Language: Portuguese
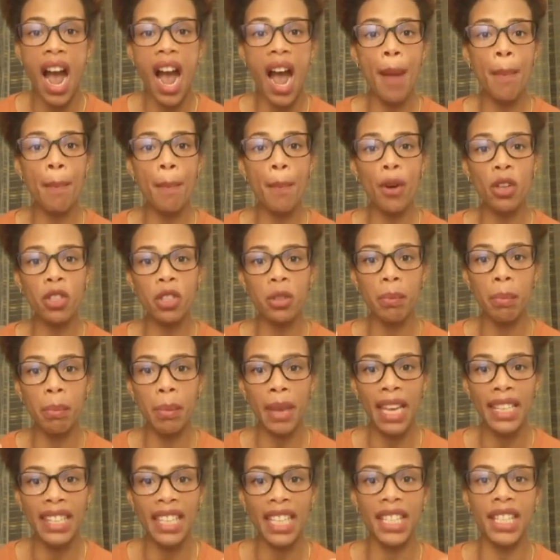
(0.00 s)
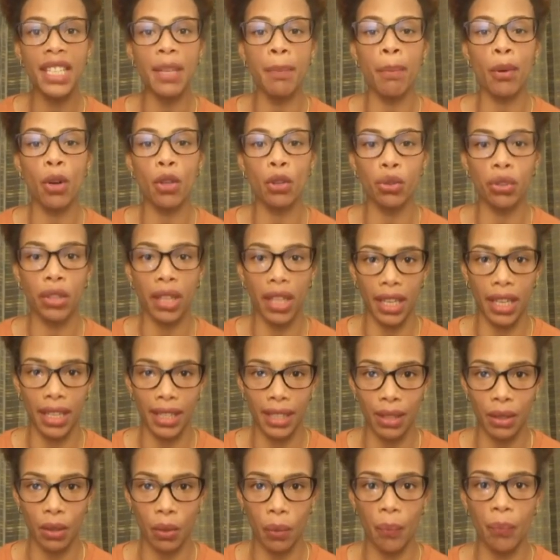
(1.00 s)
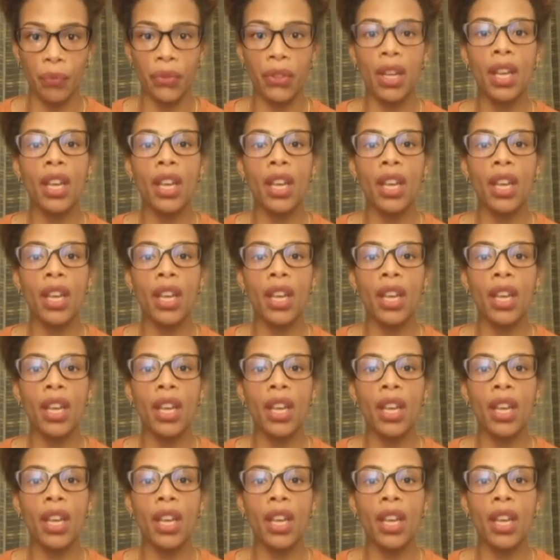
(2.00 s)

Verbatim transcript: após meses de protesto,